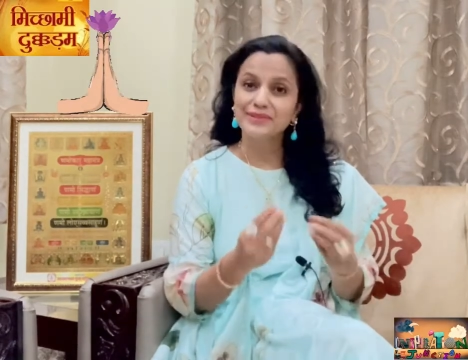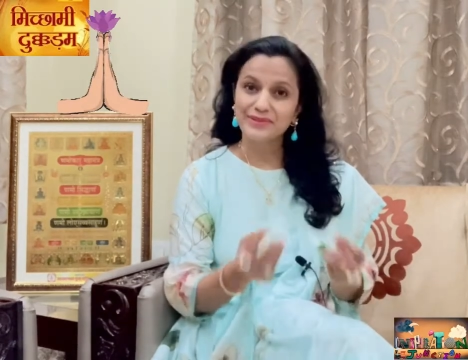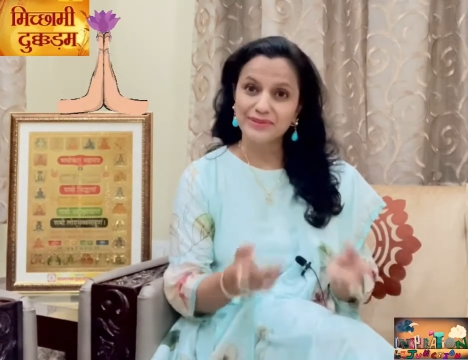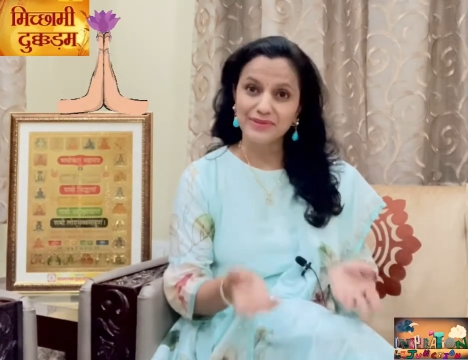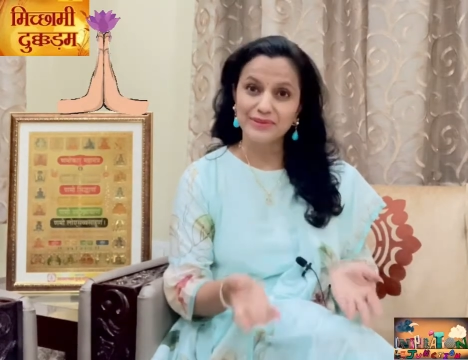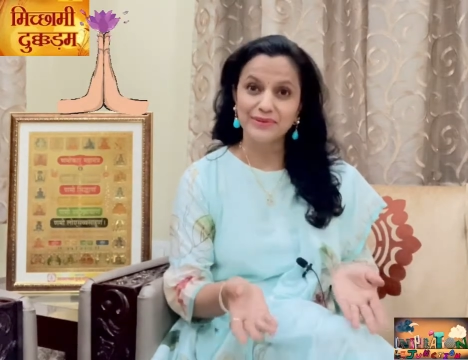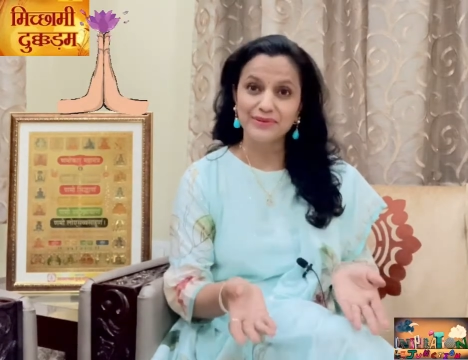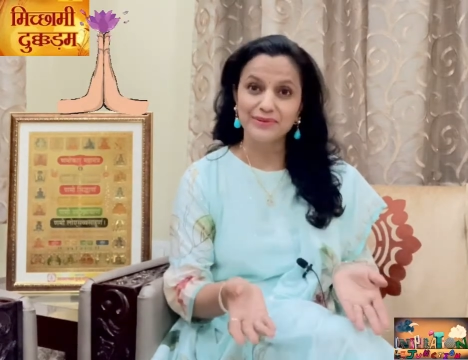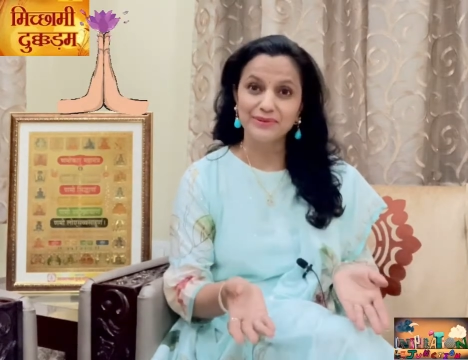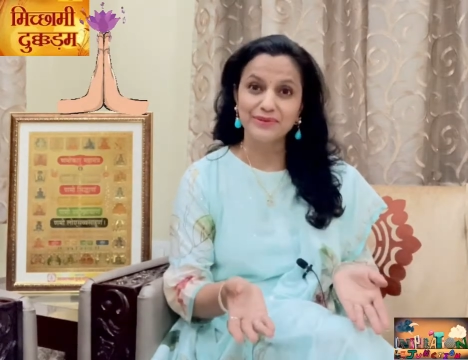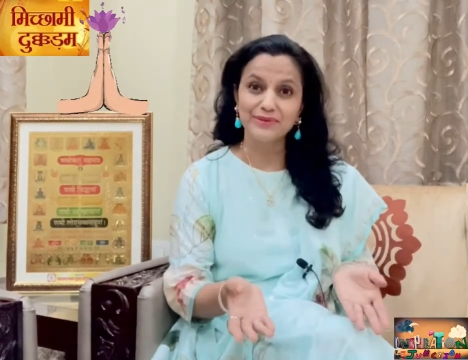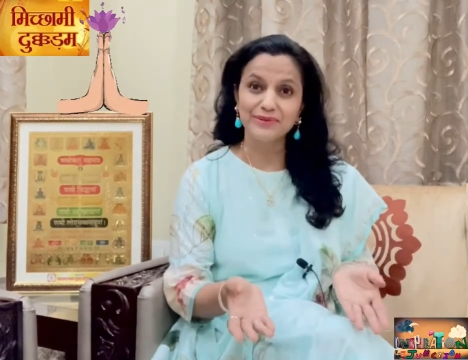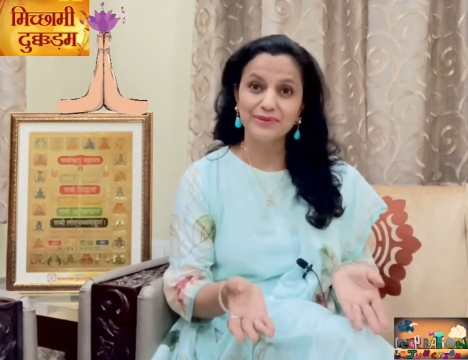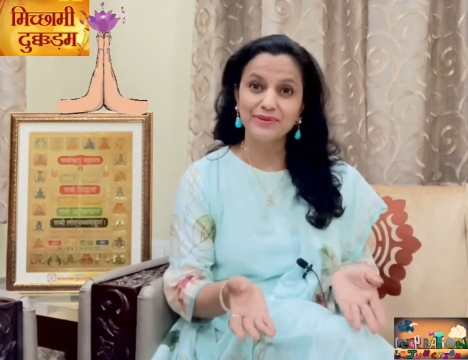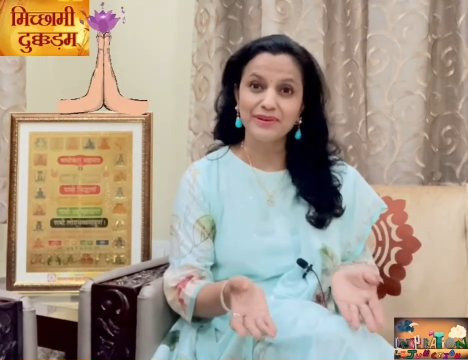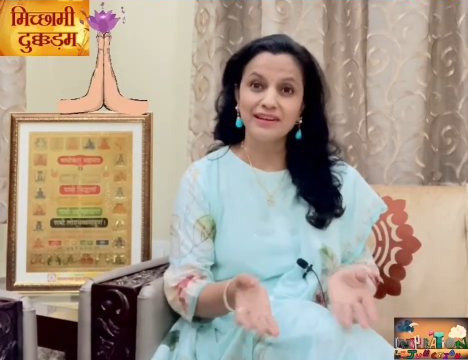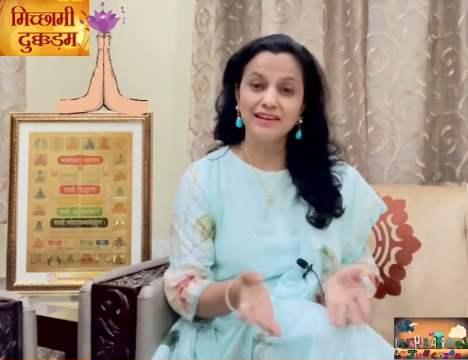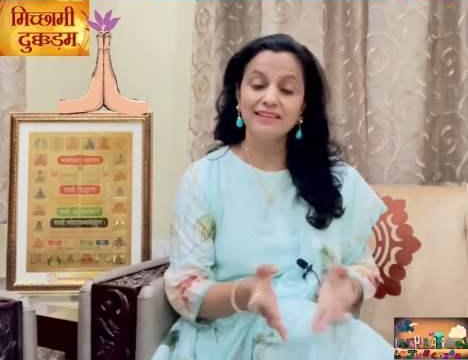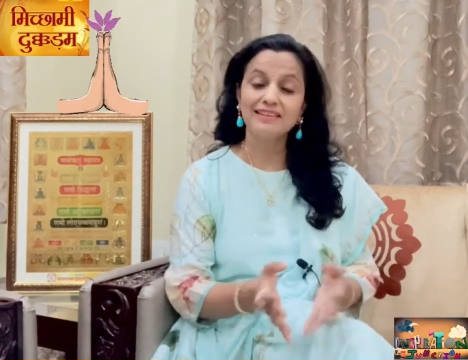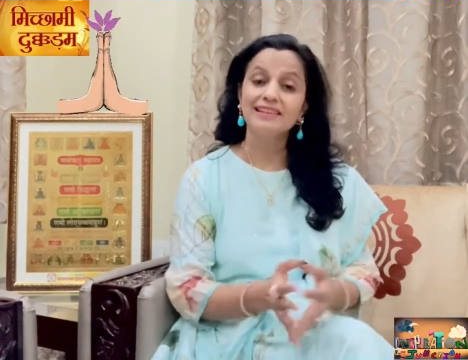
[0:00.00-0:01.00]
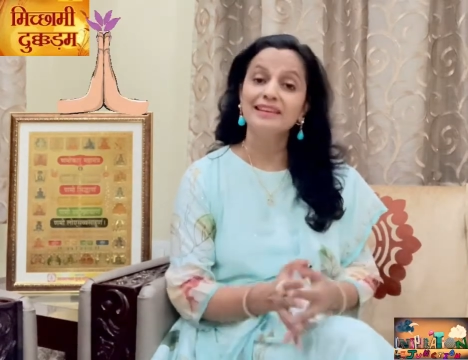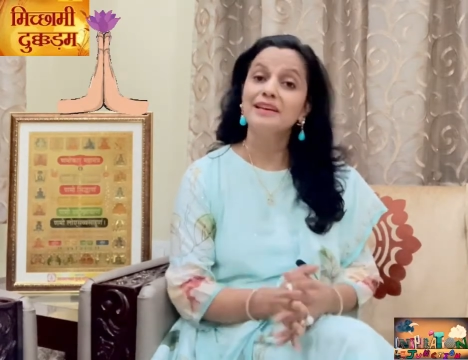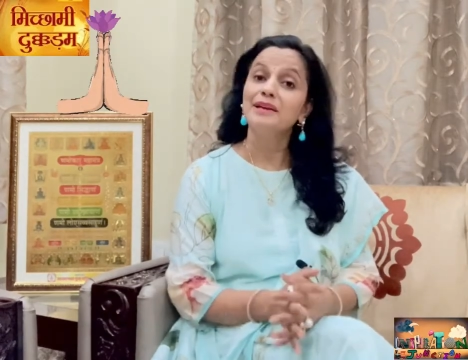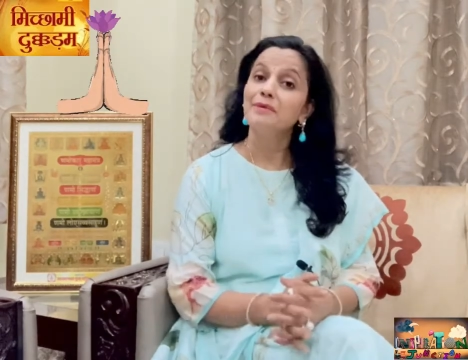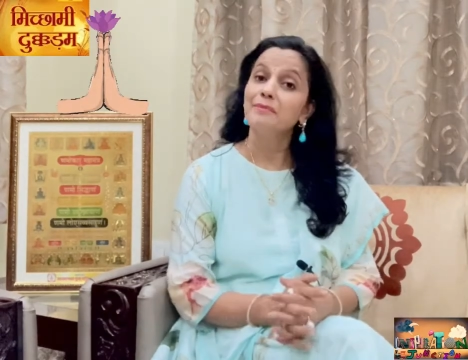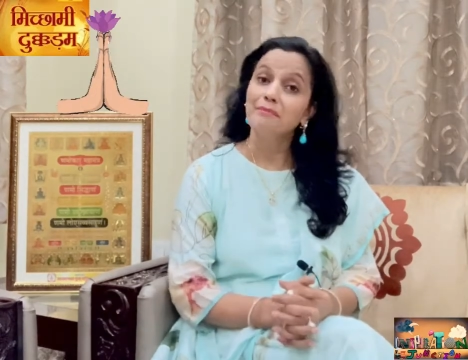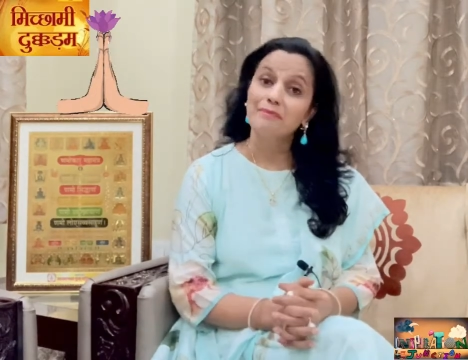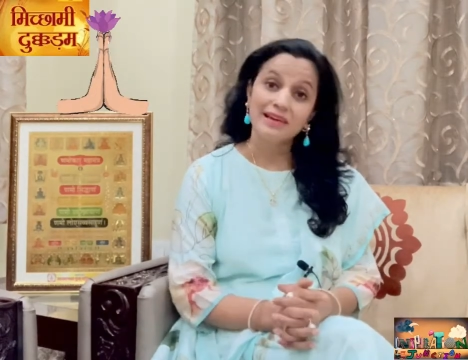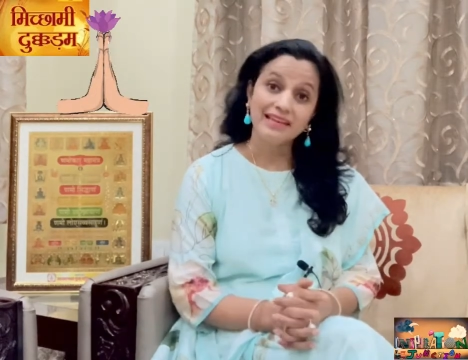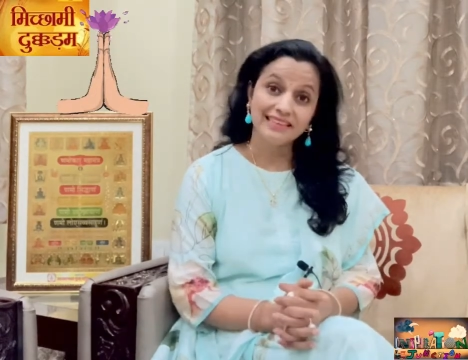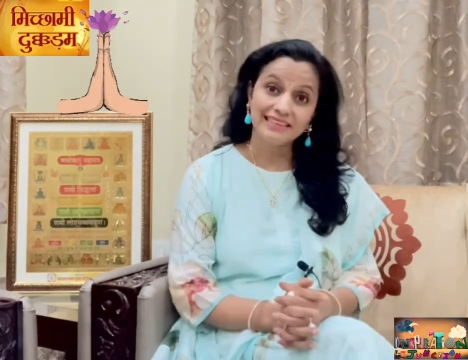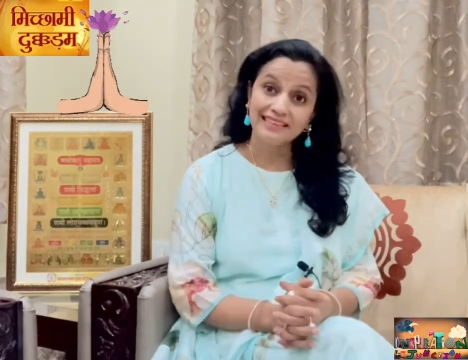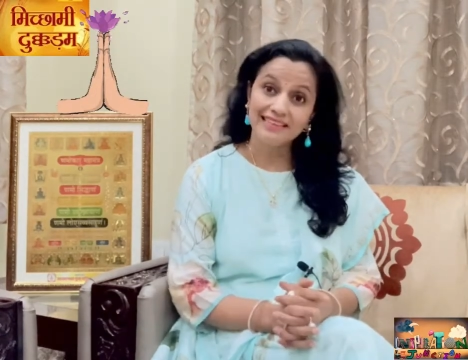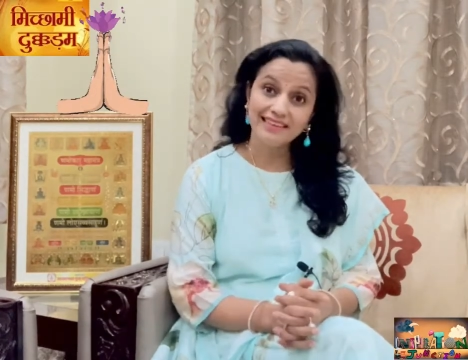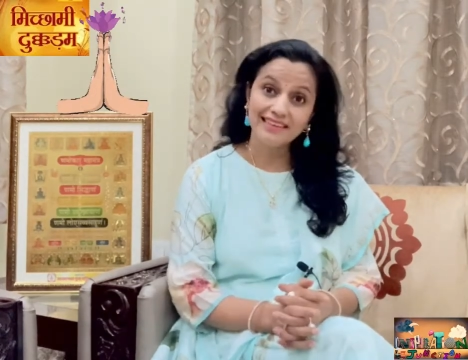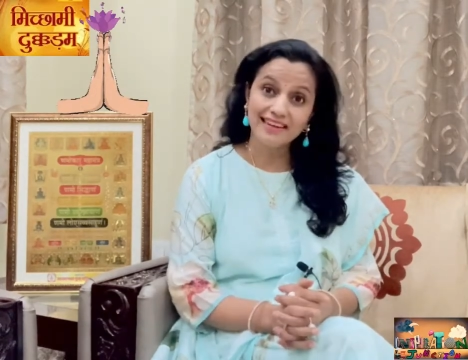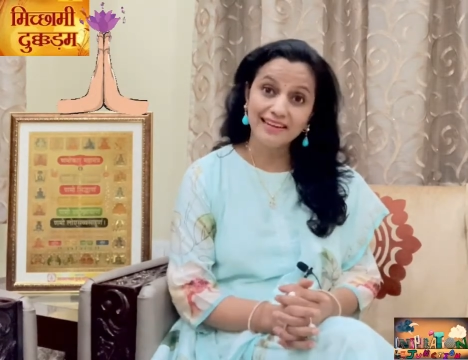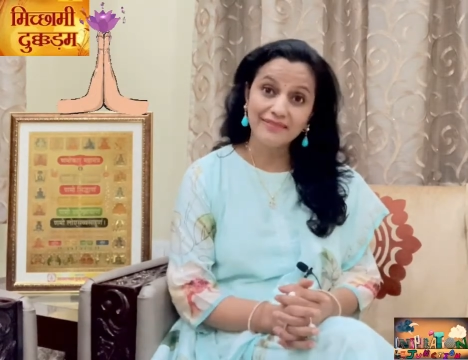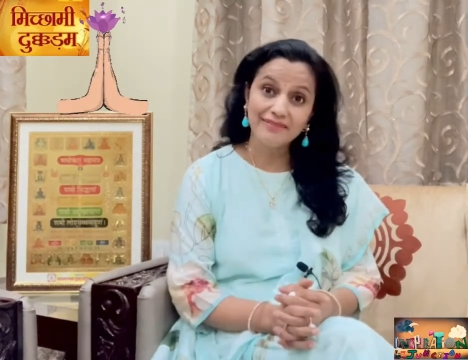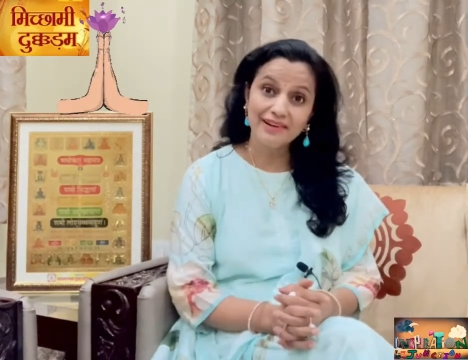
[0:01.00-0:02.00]
छोड़ दो ना मन की
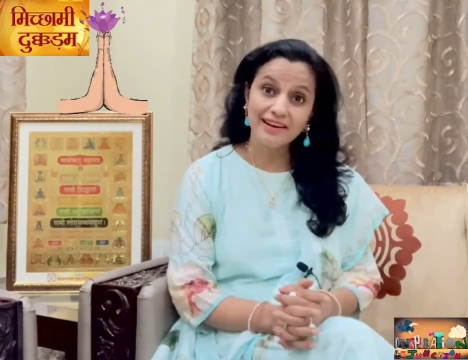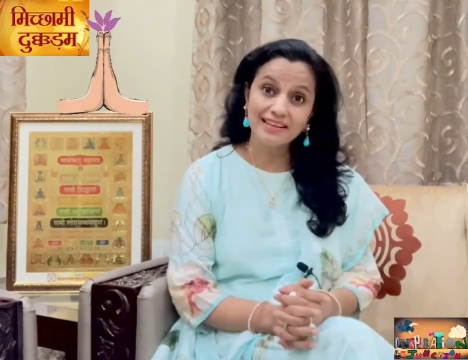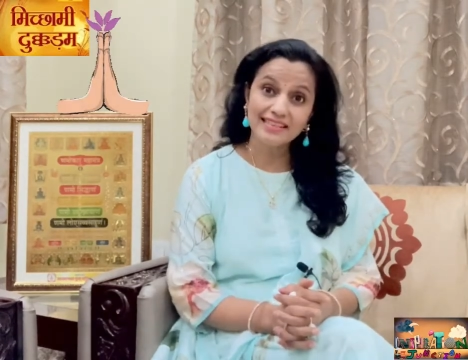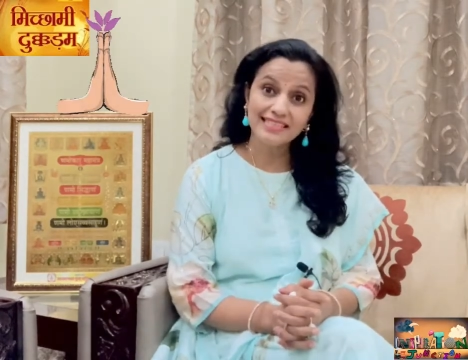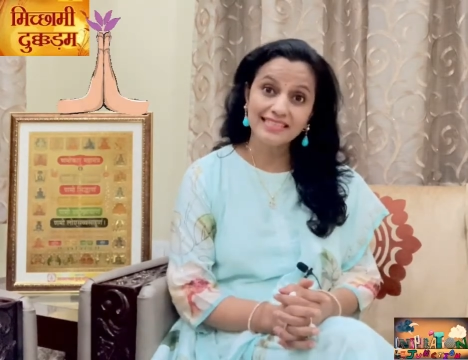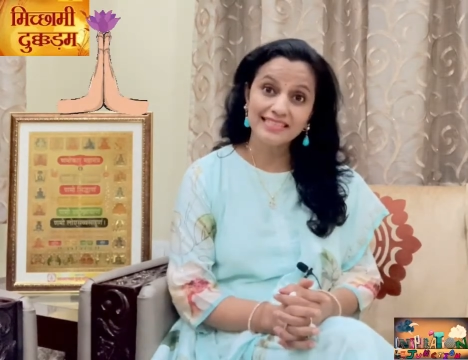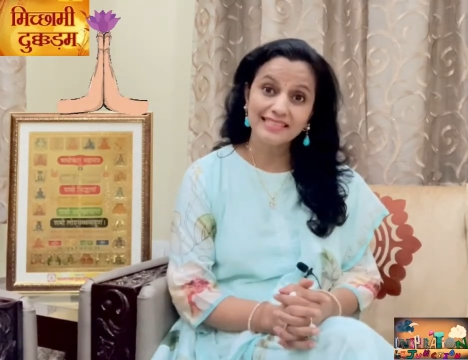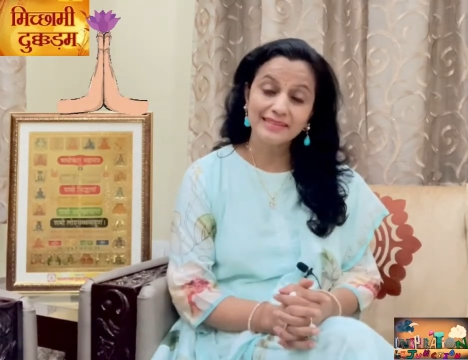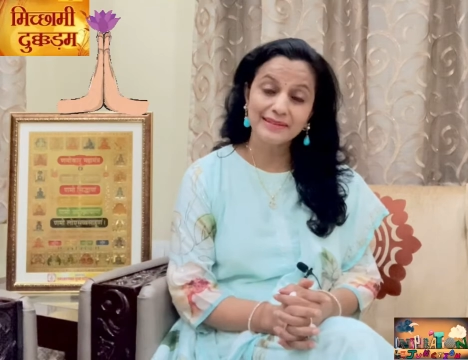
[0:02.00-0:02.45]
करवास